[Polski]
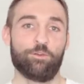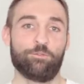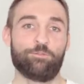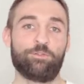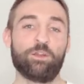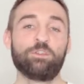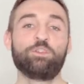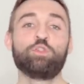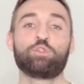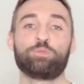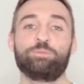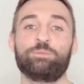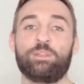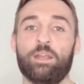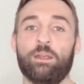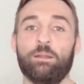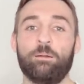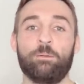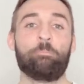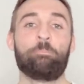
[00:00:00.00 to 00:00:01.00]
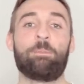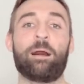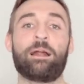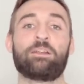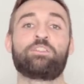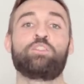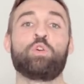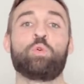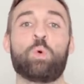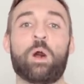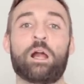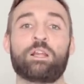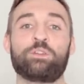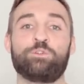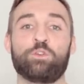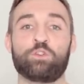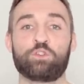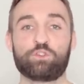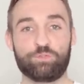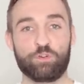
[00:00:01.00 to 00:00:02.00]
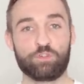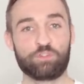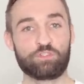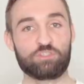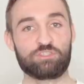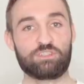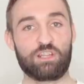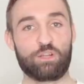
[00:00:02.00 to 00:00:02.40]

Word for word: Według mnie bardzo łatwo stworzyć